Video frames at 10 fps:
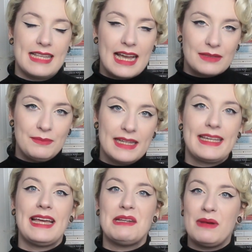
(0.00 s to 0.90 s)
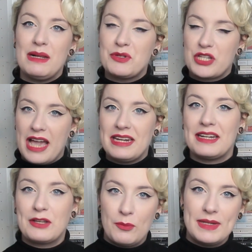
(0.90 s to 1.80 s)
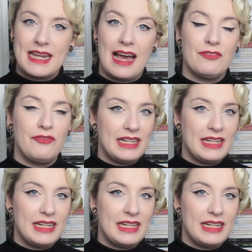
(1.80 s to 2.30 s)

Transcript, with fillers: Sagt mir gerne mal Bescheid in den Kommentaren,